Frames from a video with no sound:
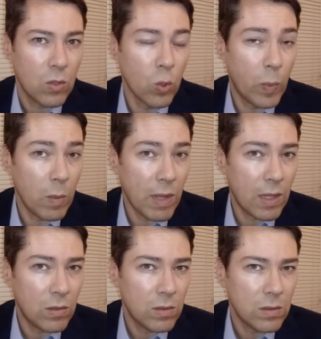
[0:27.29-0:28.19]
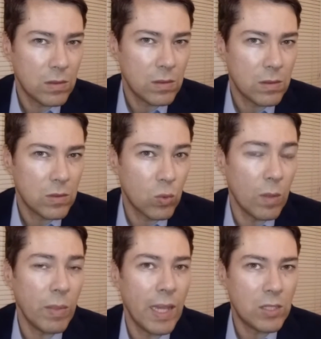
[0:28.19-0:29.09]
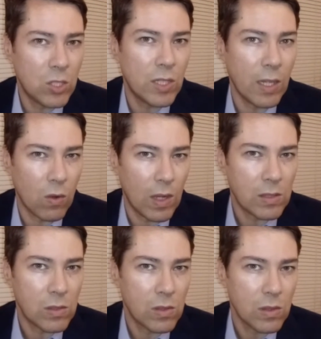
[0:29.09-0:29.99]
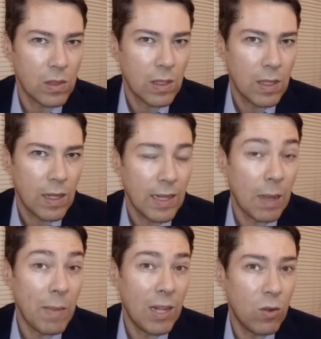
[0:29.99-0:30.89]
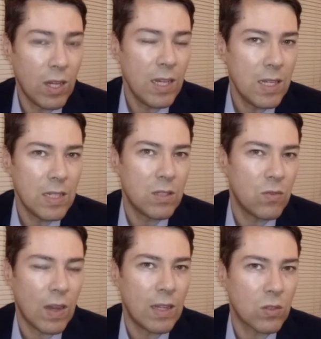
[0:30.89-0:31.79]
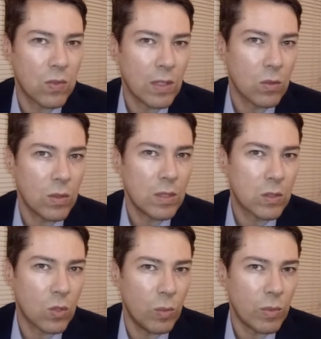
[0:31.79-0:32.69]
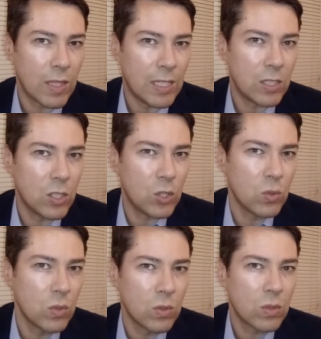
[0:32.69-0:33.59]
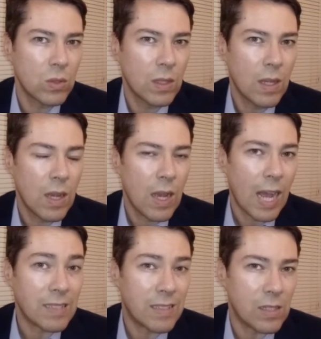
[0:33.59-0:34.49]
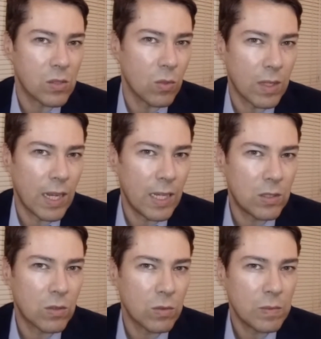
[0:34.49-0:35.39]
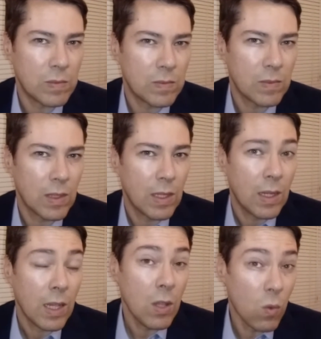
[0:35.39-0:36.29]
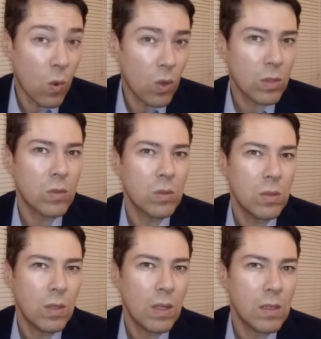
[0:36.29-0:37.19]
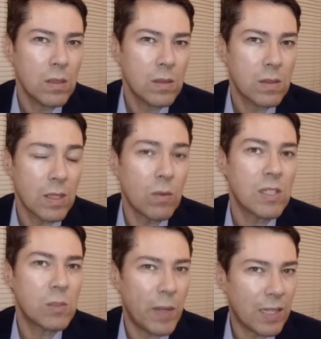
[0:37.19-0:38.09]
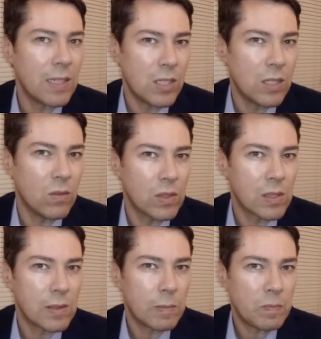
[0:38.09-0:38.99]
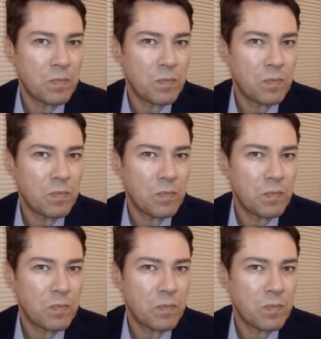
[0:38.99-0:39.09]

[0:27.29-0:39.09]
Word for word: Do primeiro, do ambiente de negócios da melhoria de vários fatores, como taxa de juros, acesso ao crédito. E o outro são as expectativas.